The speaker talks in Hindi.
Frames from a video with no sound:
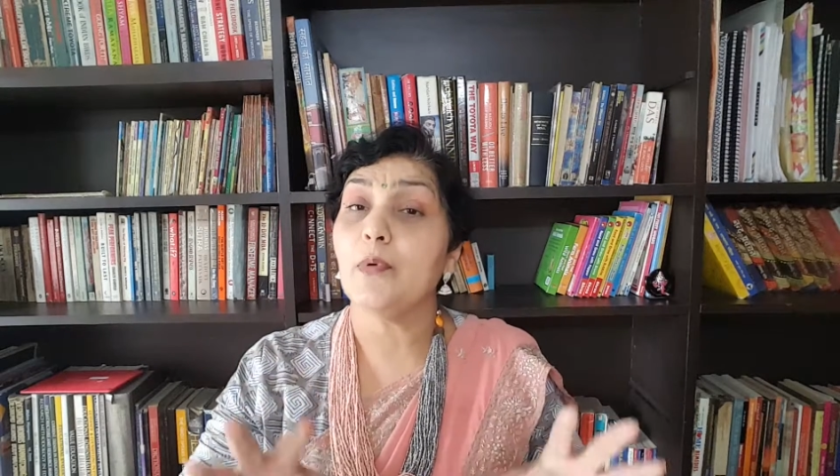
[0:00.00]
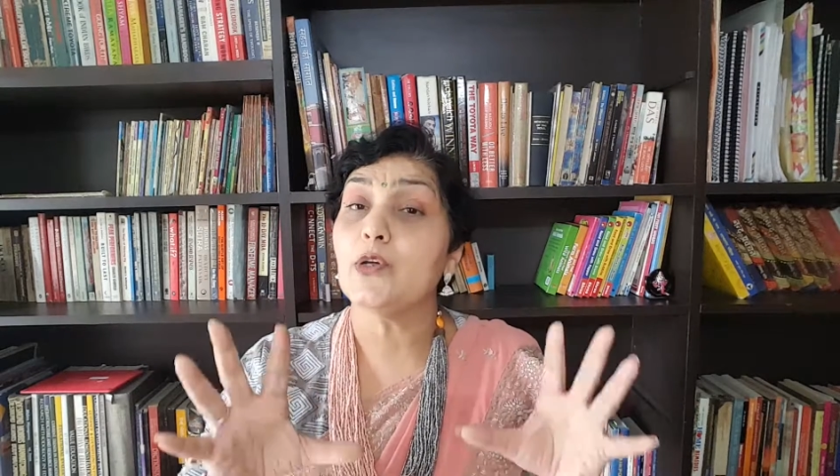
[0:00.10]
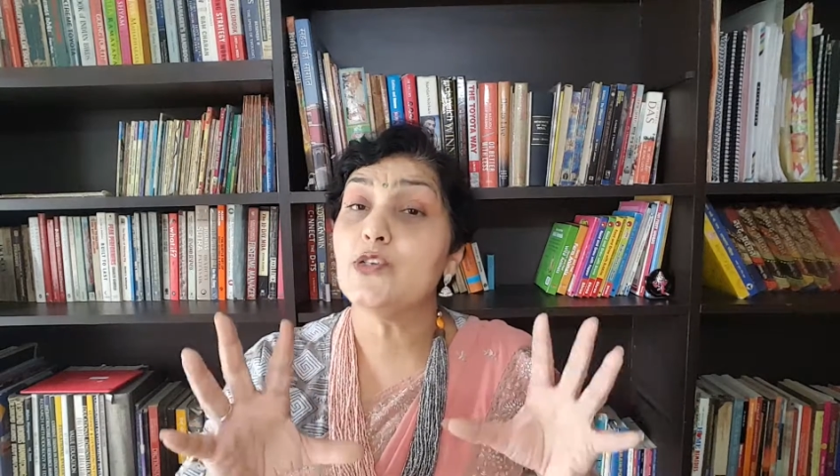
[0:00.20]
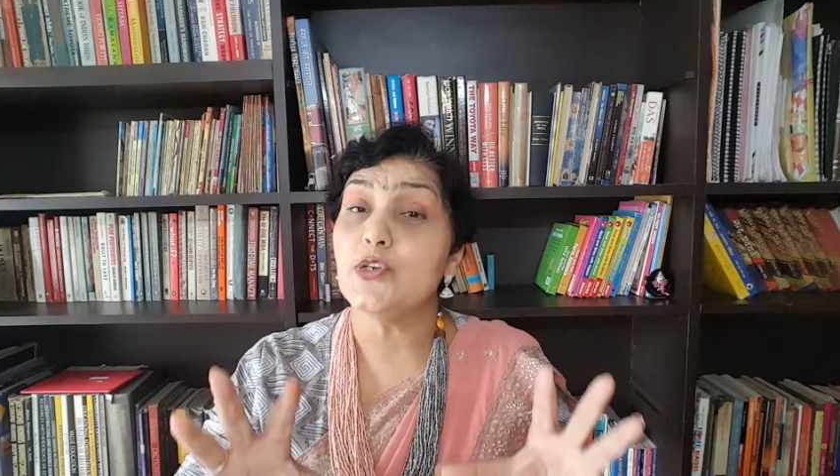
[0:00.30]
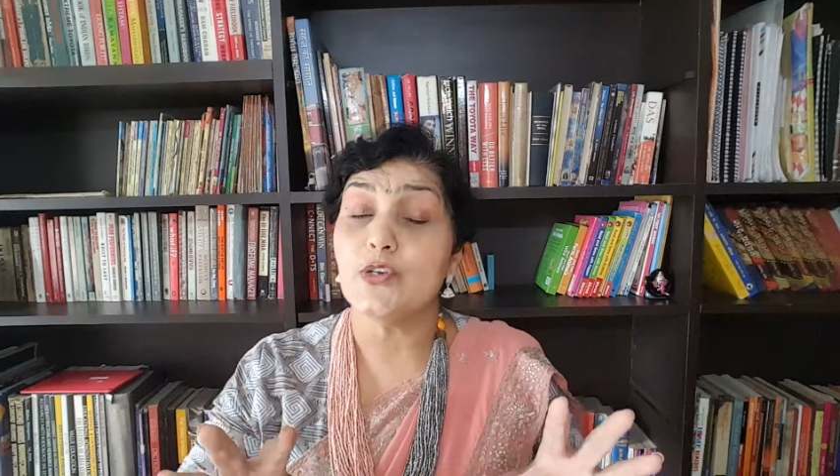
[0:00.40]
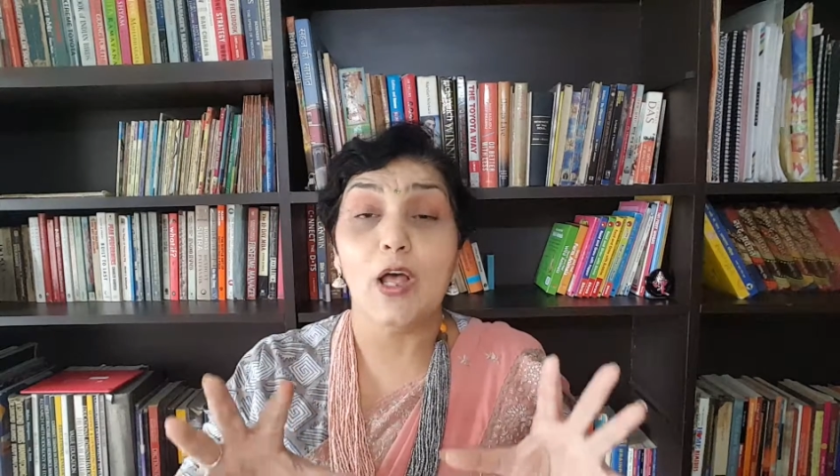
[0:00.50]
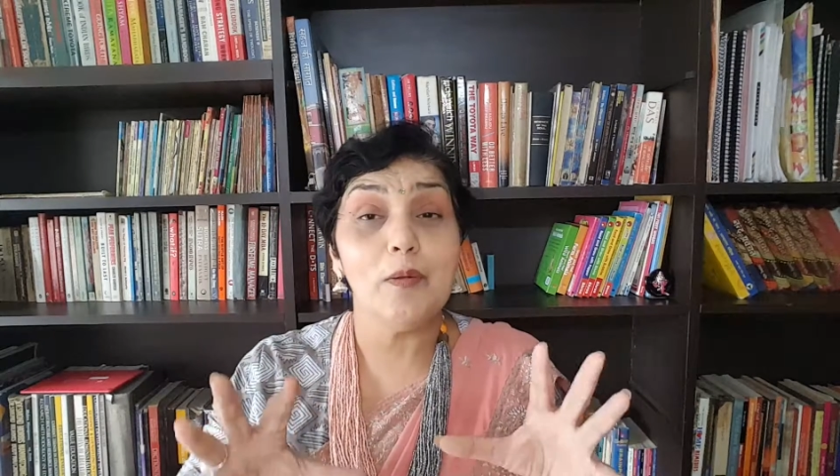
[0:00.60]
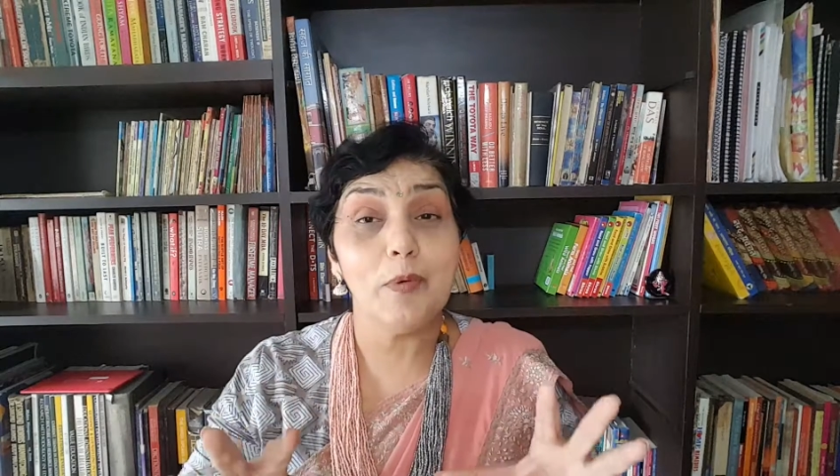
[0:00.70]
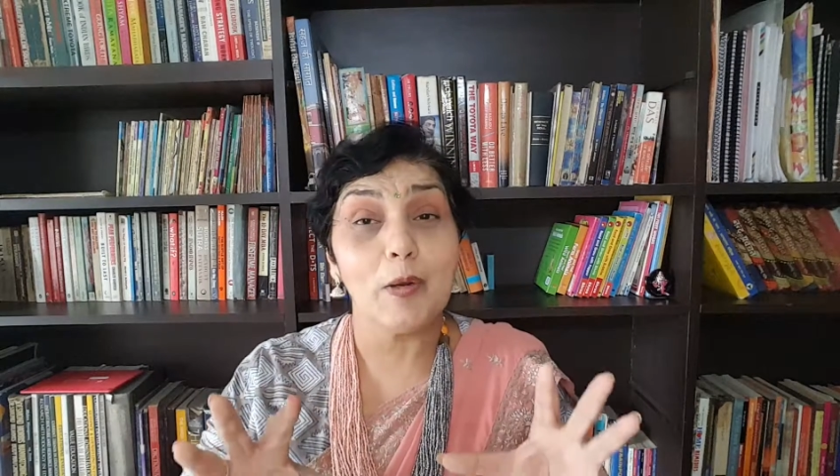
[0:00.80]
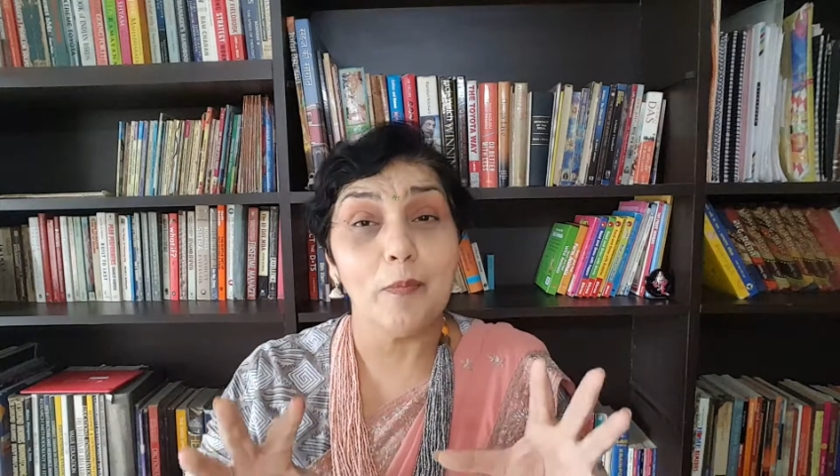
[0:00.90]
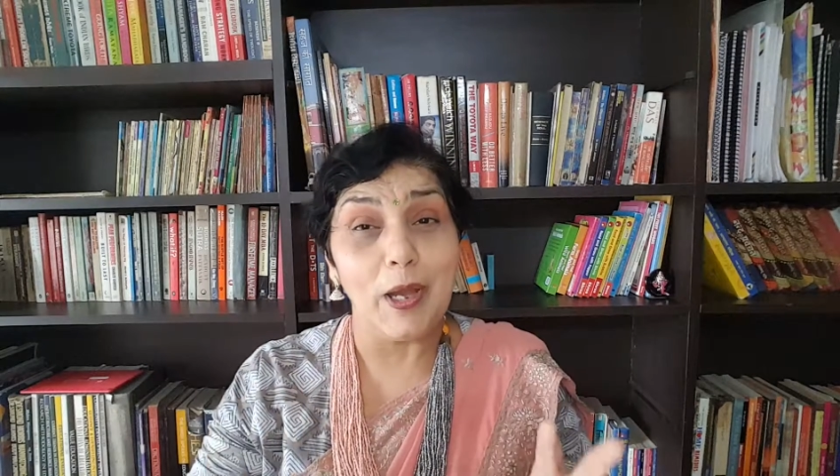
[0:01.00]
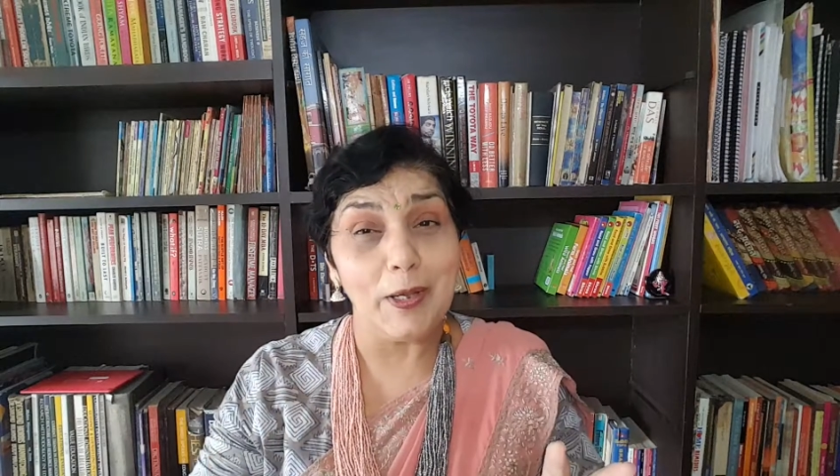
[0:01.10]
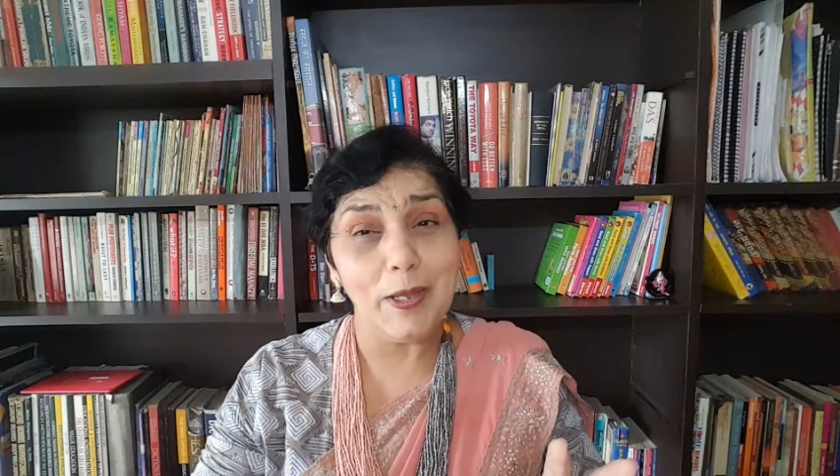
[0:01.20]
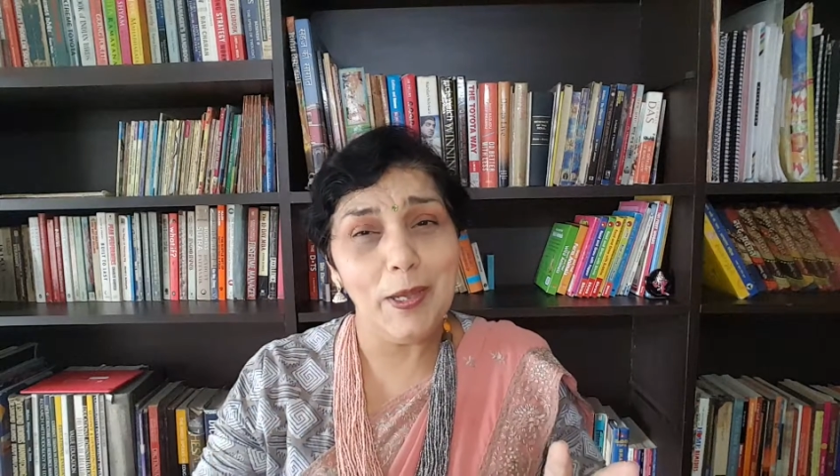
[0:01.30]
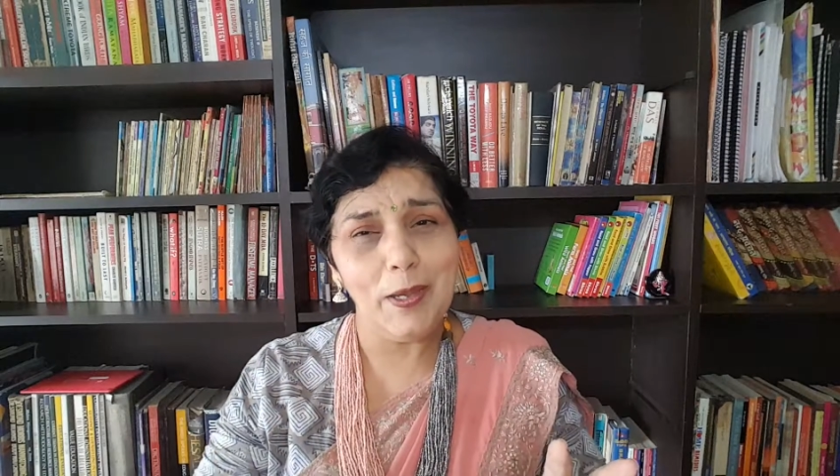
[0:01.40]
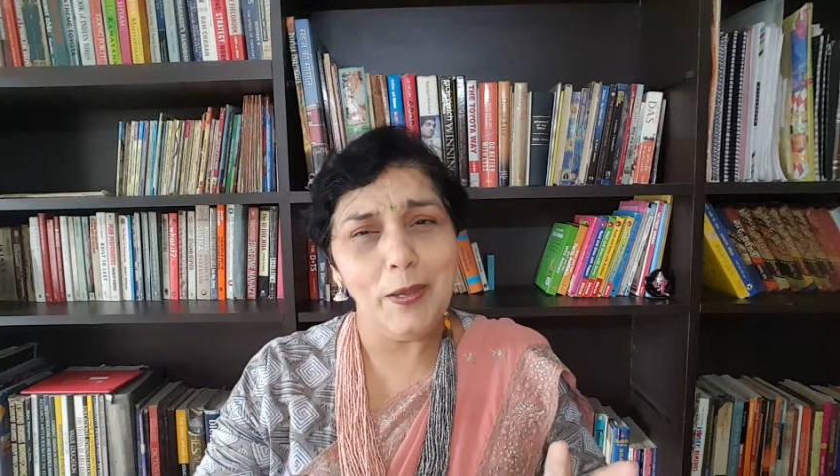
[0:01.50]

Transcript: पक्षी जाल पर बैठे